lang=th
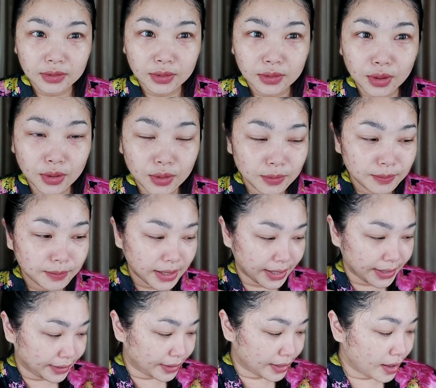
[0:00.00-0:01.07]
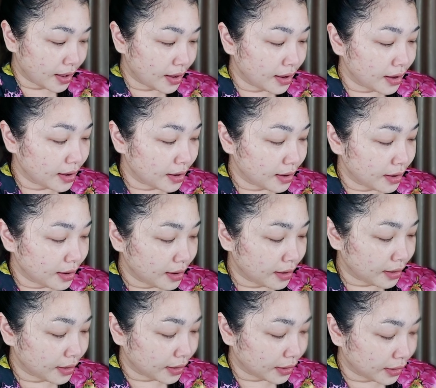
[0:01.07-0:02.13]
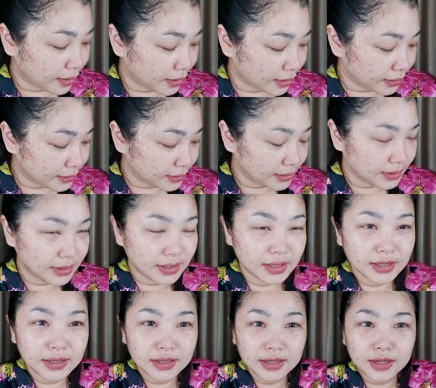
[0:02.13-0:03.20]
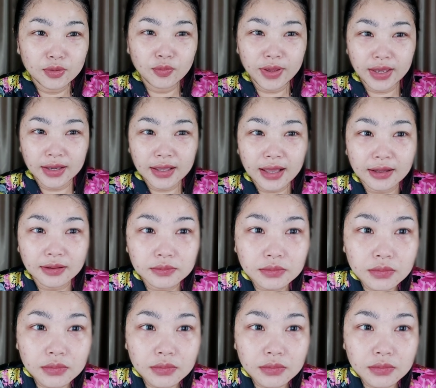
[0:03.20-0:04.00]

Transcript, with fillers: โอ้ my god คือวิงอะ